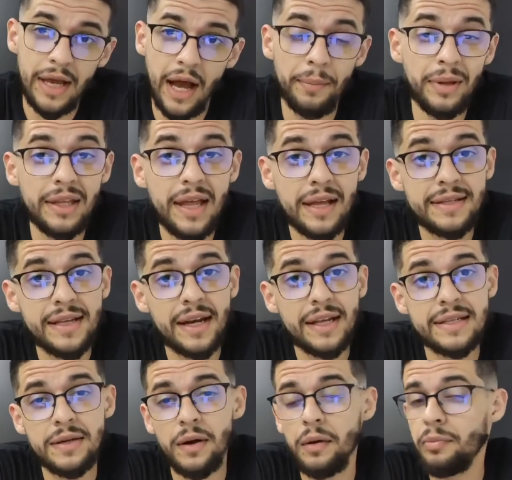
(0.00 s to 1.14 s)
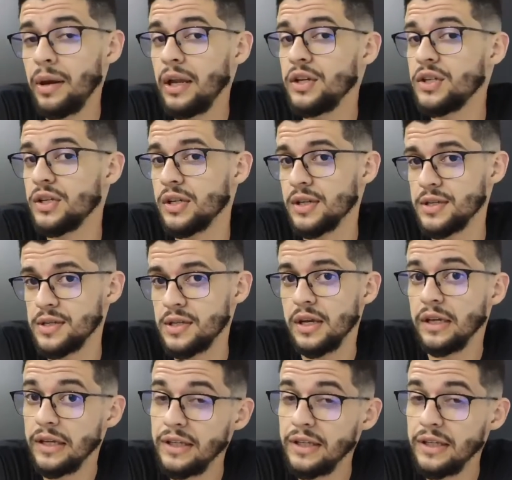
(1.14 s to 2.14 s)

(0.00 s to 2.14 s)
Habilidades elas são aprendidas